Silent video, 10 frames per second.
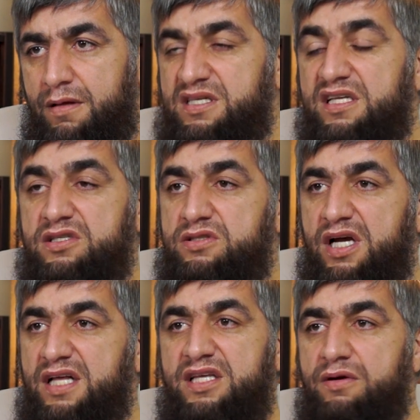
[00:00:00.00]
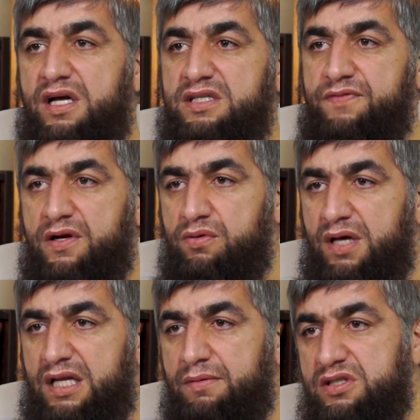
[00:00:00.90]
Если этот джихад не является
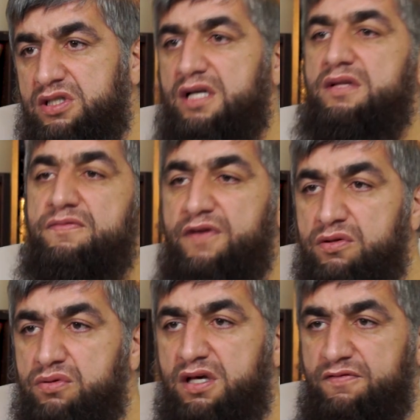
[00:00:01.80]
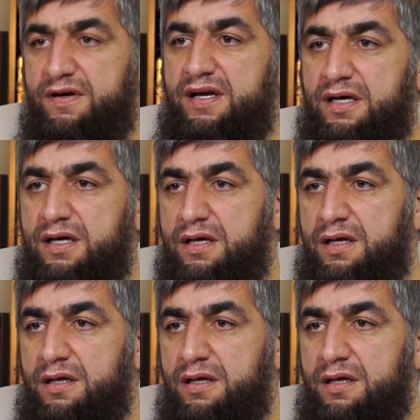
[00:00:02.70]
фарду айном, это джихад фарду кифая.